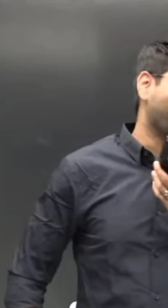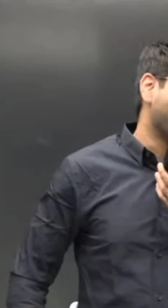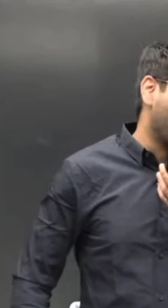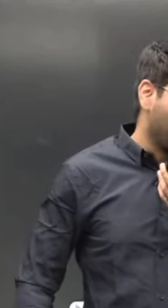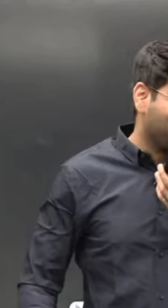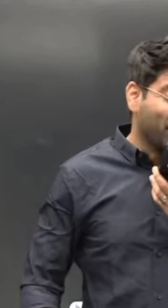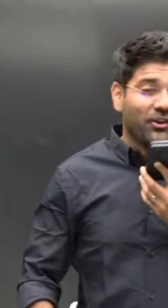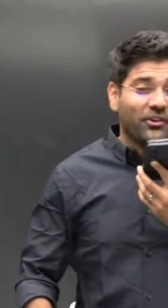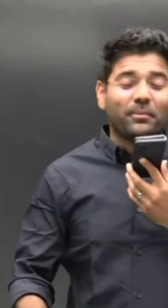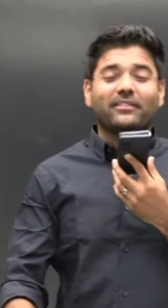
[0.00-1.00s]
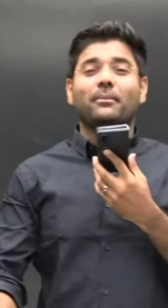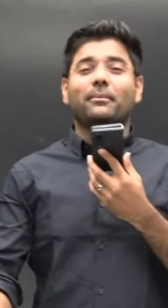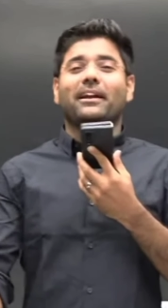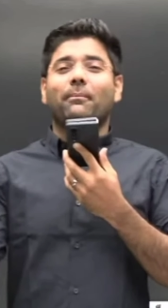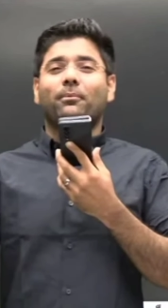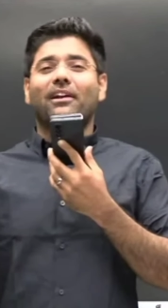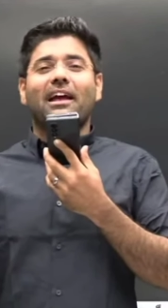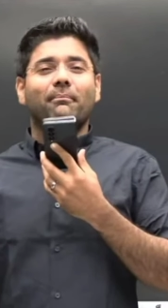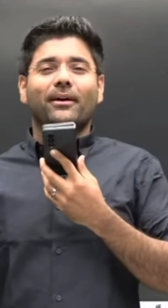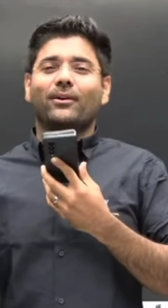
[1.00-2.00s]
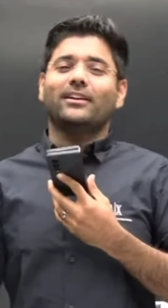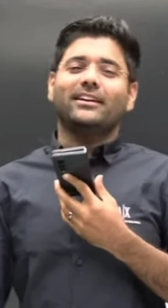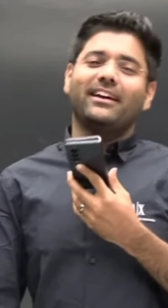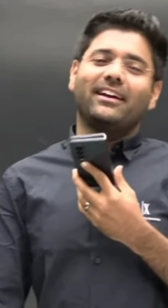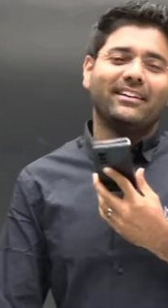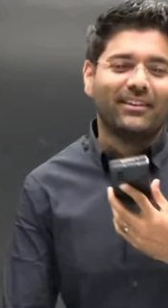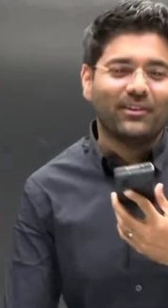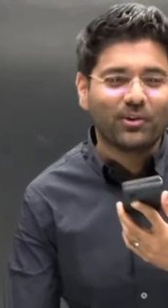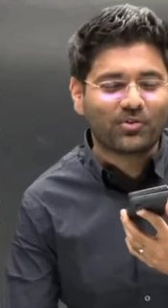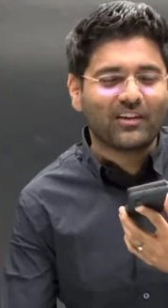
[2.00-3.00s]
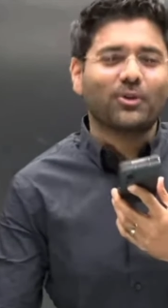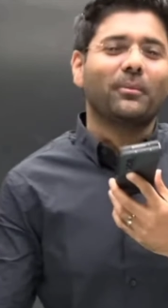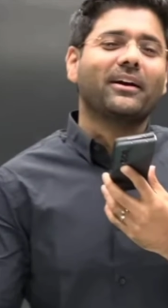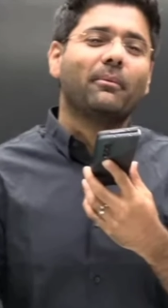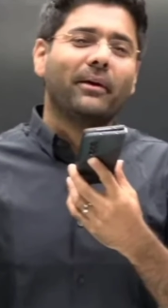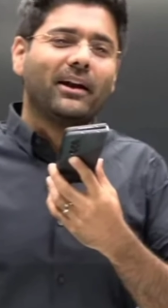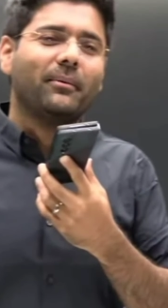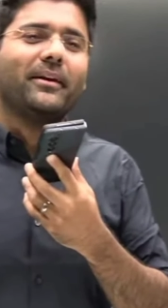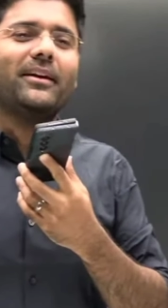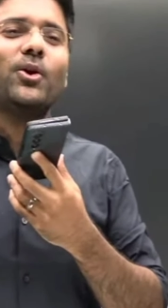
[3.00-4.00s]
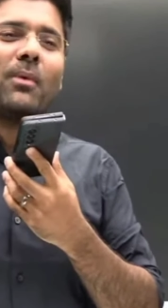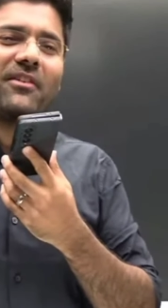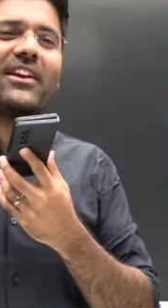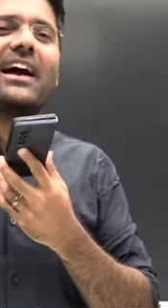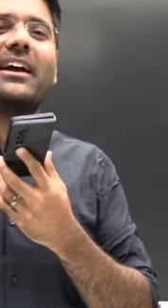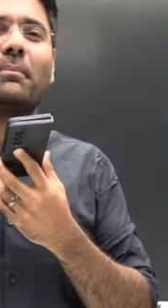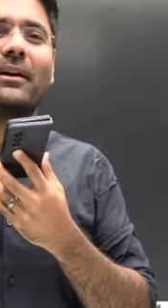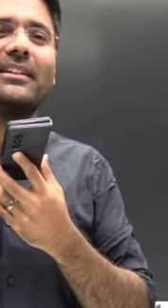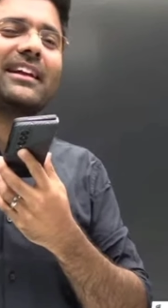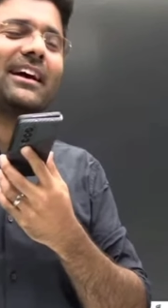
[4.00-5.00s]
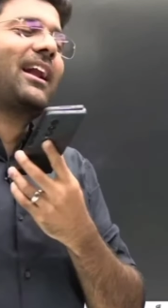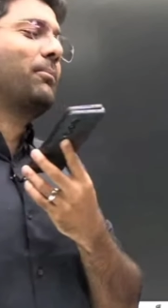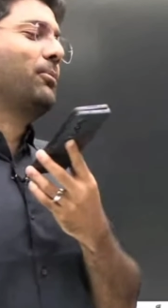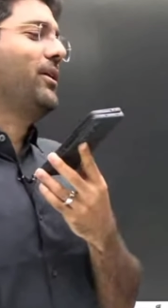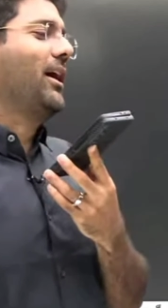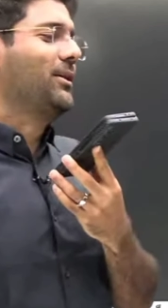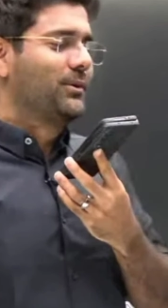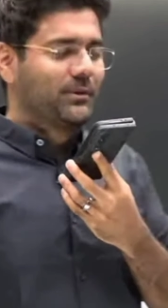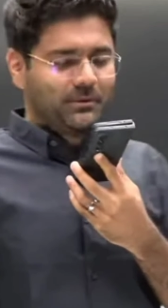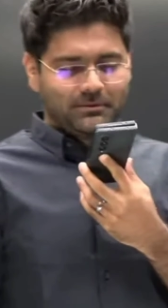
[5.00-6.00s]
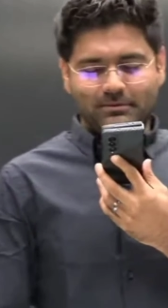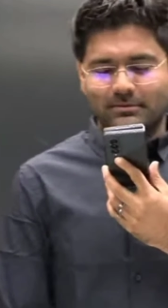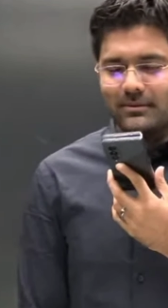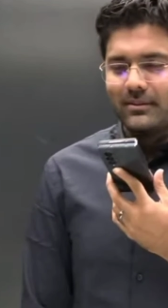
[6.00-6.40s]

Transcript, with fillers: अरे नहीं नहीं अब देखो स्पेशली मैंने आपको लाइव में कॉल किया है उस वक्त तो मैं कमेंट हाँ, भी हाँ, घुमा फिरा के पढ़ता था अगर आपको याद हो तो